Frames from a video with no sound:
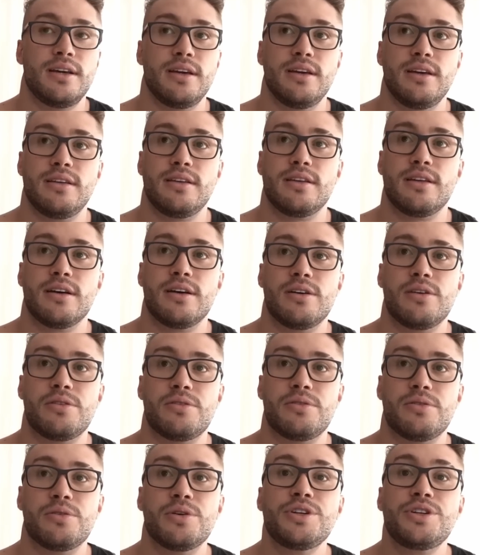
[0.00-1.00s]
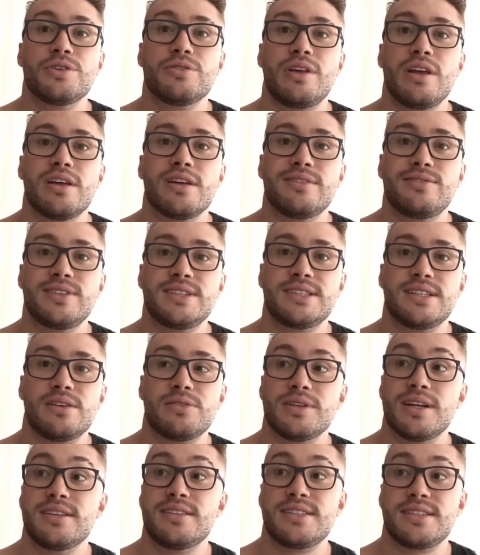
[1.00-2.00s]
Então, hoje eu tenho a
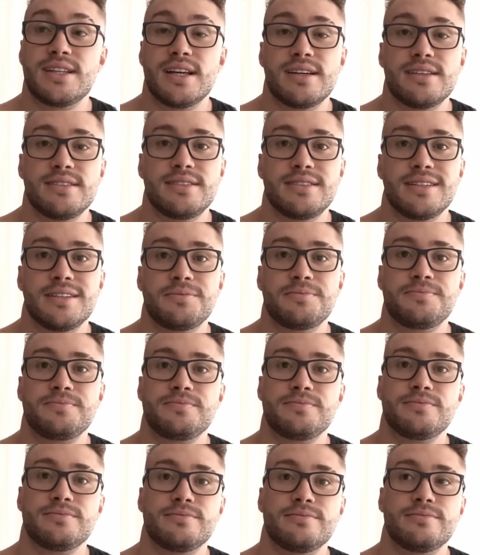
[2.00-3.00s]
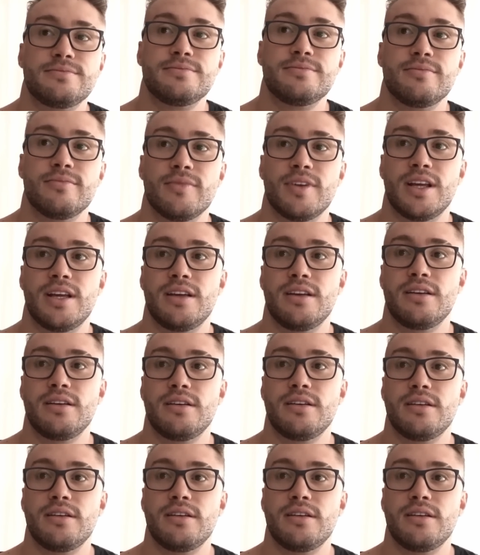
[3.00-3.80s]
visão da distância, né?